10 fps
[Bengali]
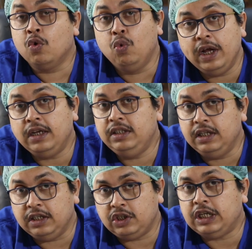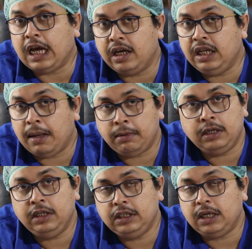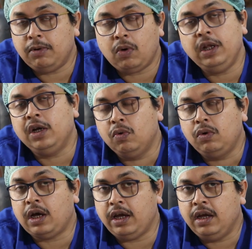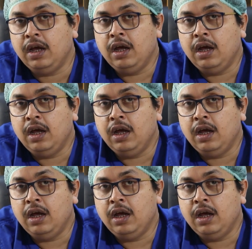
গুড়ের জিনিস জ্যাগারি আমাদের দেশে আমরা অনেক গুড় খাই